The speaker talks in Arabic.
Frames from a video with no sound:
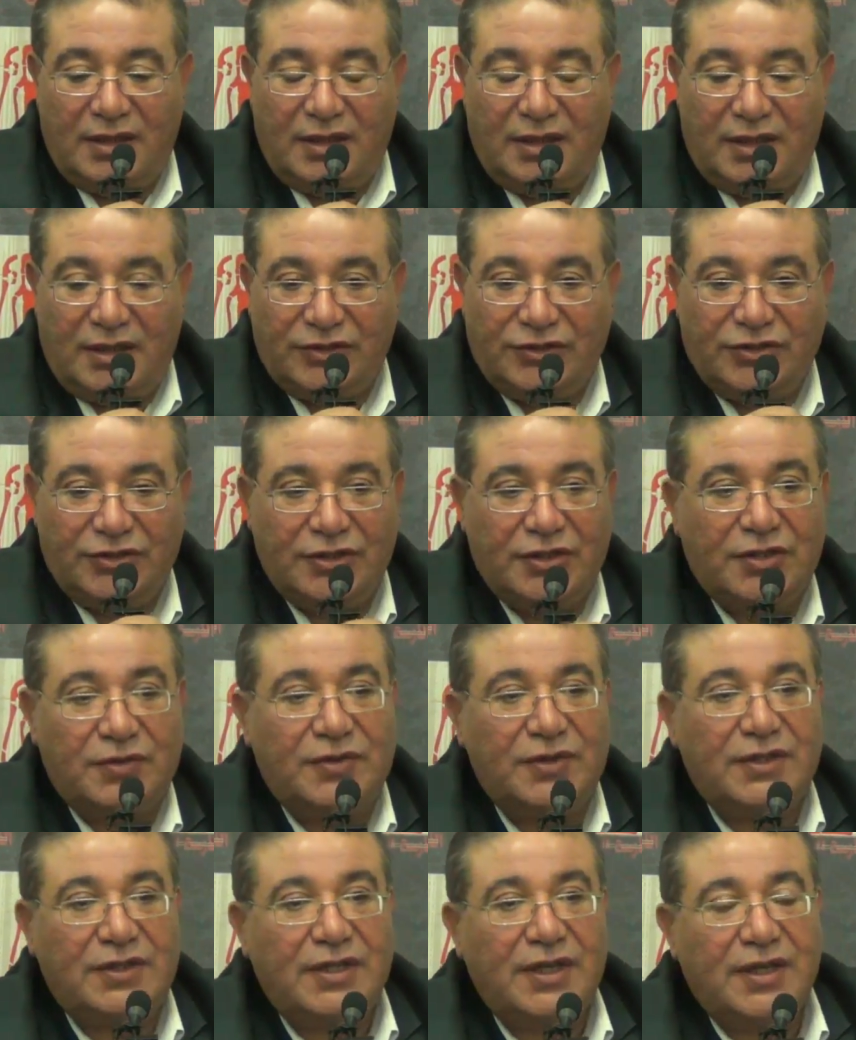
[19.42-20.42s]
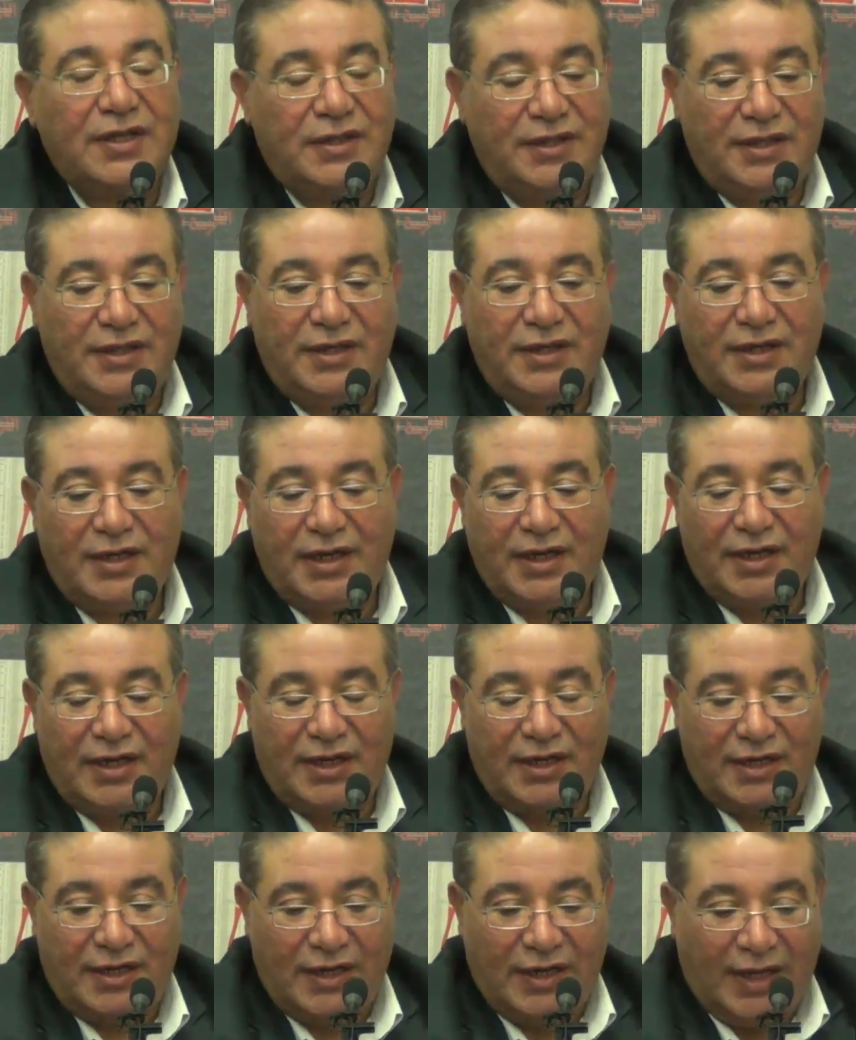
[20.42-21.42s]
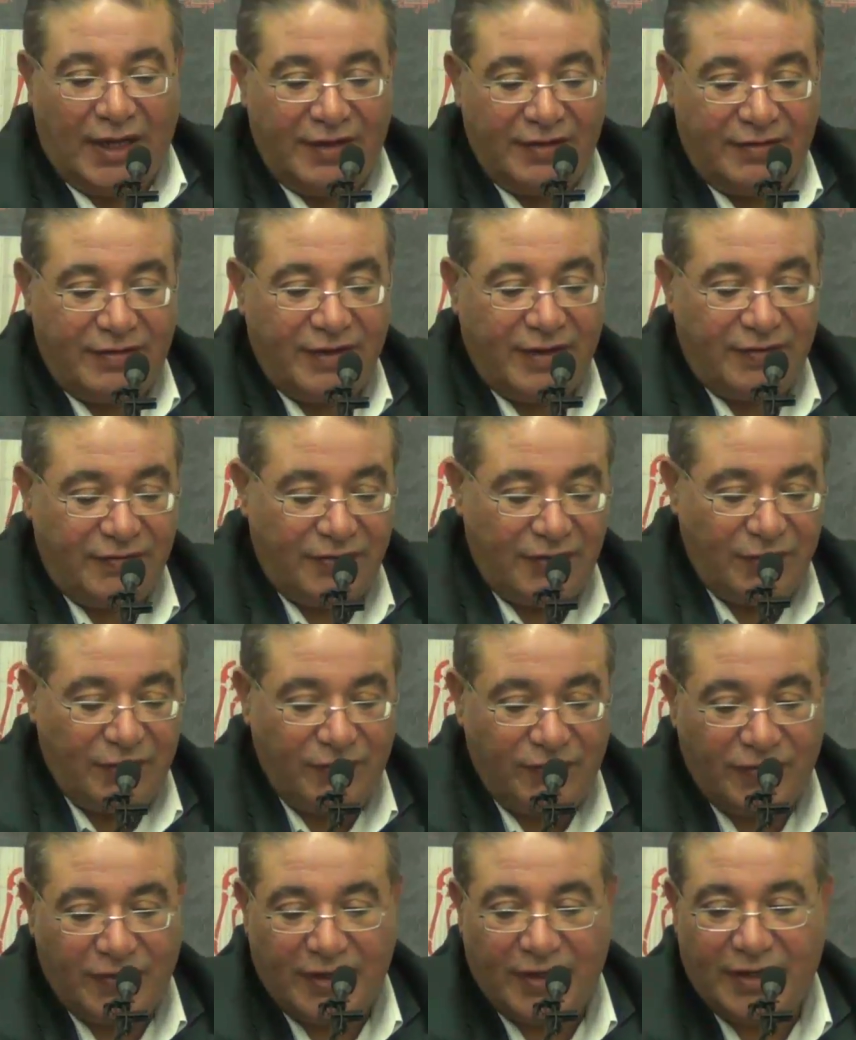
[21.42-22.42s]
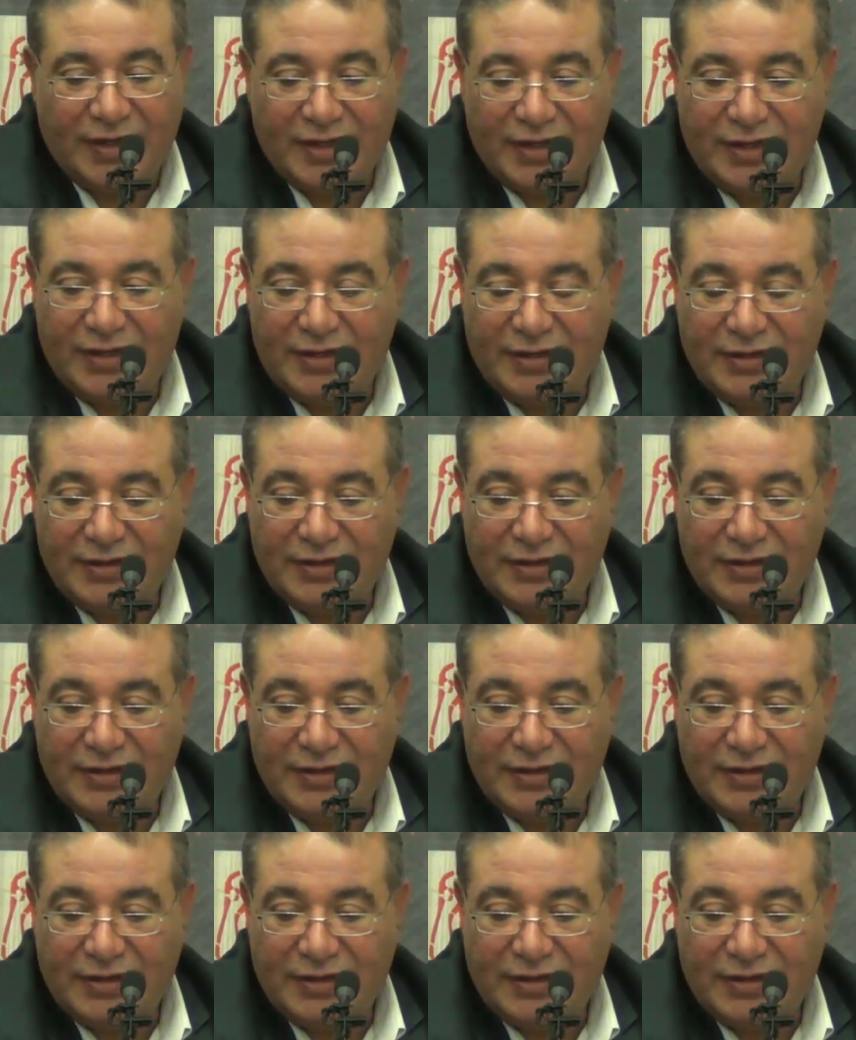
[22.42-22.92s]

الشكر والتقدير للأعزاء في الوفاق